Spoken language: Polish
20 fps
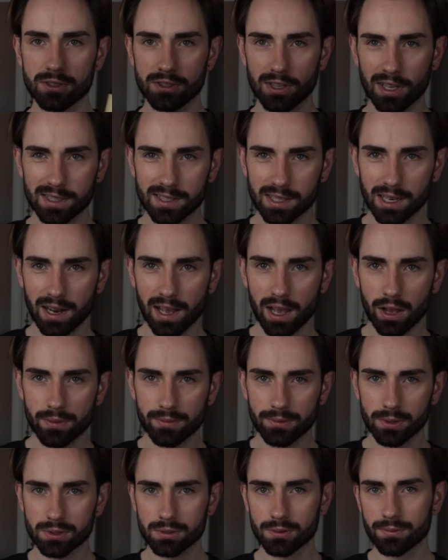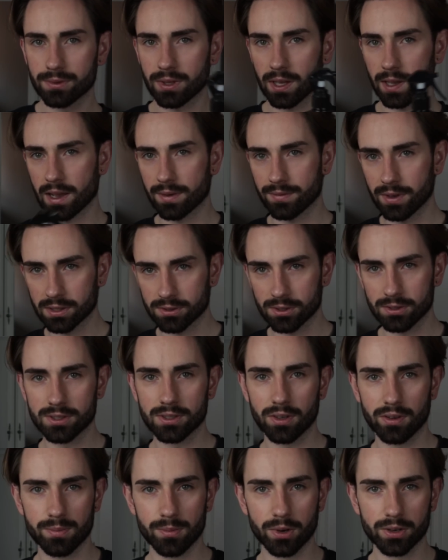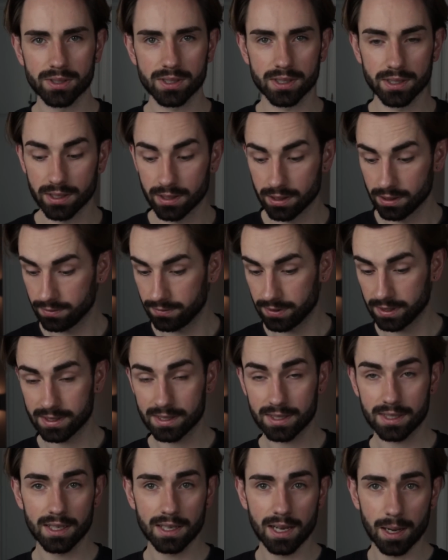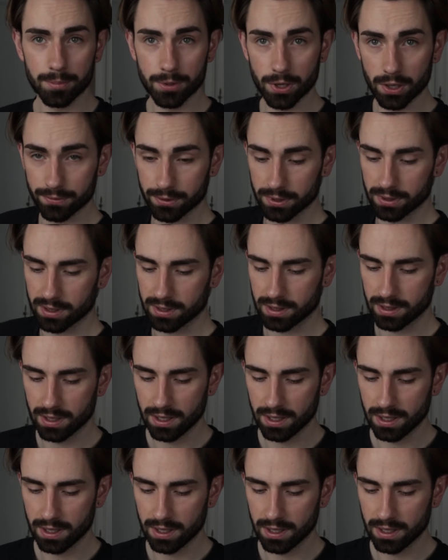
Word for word: że nie sklejają włosów, tak jak większość soli morskich, więc giga profit.